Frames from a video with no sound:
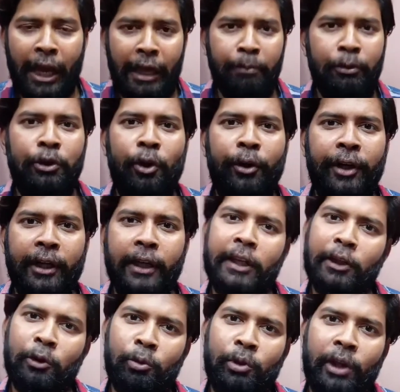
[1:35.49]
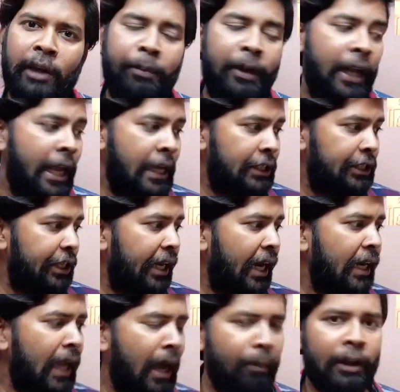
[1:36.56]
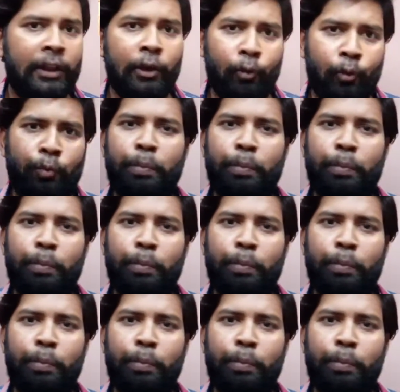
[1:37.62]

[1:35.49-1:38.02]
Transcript: এই বিষয়টাকে কিন্তু দেখবেন যেখানে আমাদের